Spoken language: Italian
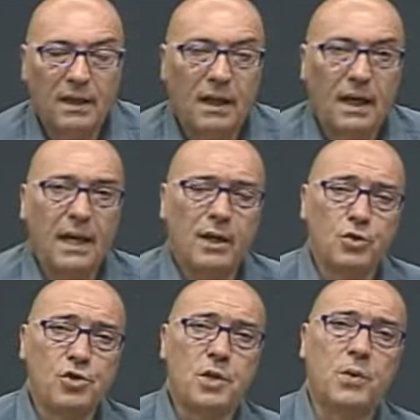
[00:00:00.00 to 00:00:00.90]

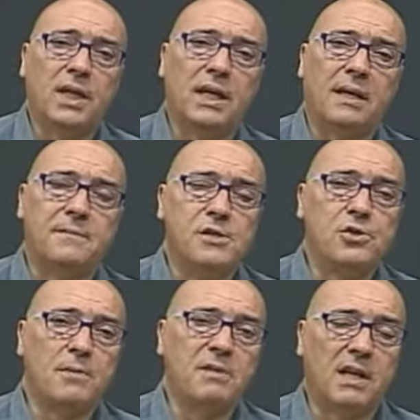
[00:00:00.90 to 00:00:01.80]
Eccoci qui amici
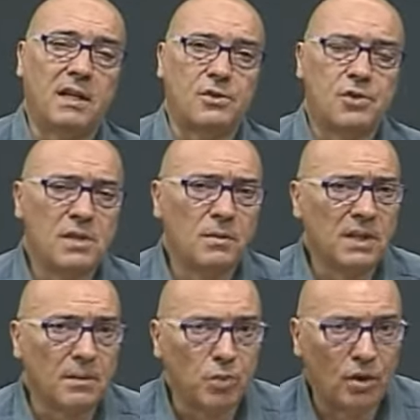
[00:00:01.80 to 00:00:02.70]
e amiche che ci
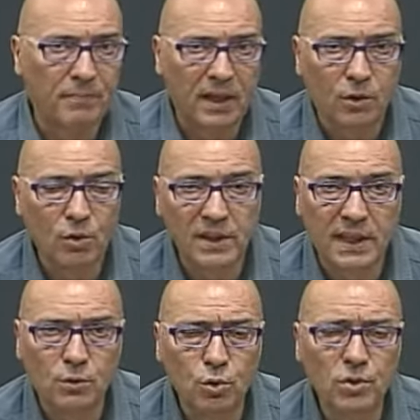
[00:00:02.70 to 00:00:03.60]
seguite, buon mercoledì a
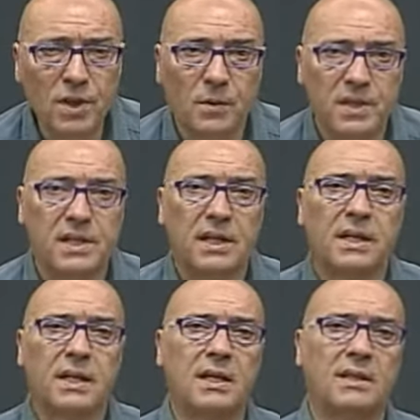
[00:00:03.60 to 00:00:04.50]
tutti, questa è
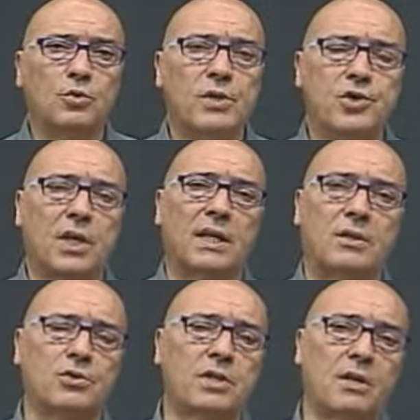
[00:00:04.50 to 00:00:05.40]
Canale 2C, la
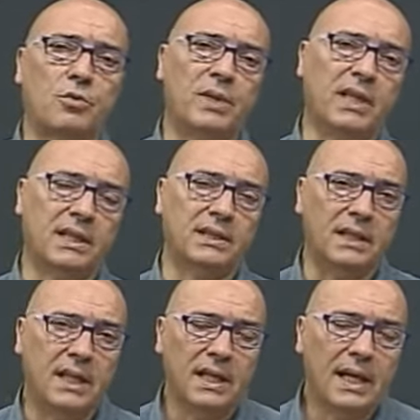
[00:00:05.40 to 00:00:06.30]
nostra rubrica di
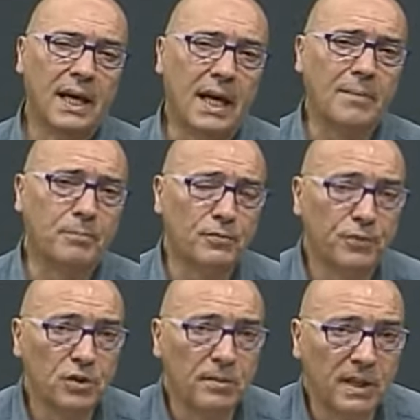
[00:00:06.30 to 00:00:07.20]

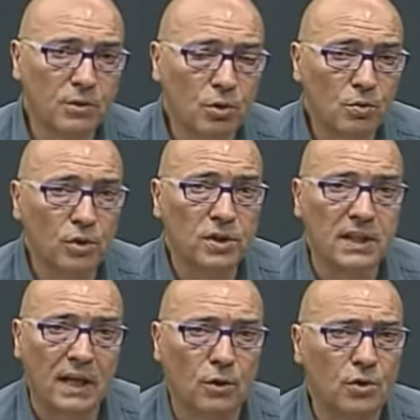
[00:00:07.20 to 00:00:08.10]
approfondimento
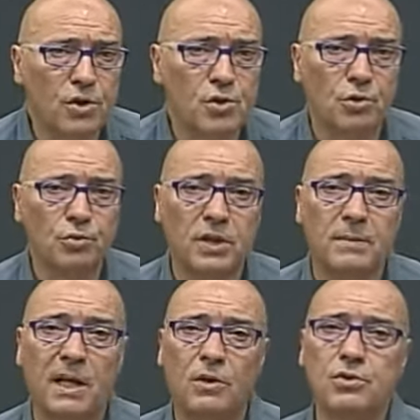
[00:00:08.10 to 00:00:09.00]
quotidiano. Ogni giorno un
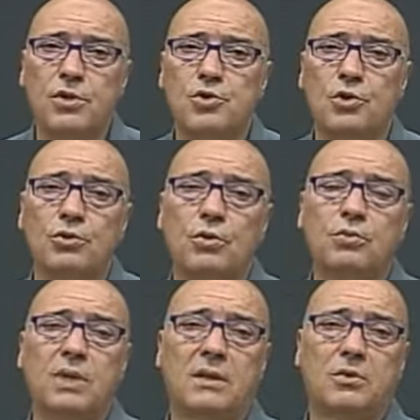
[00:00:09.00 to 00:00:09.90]
tema, ogni giorno un
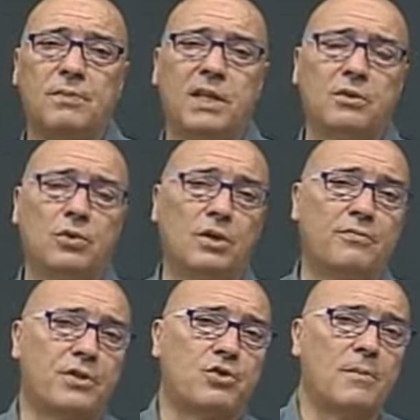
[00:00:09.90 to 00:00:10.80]
argomento e lo
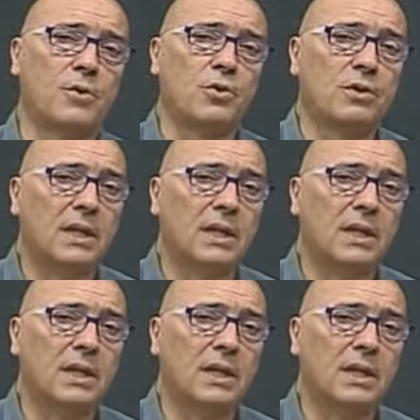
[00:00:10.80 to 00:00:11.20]
facciamo con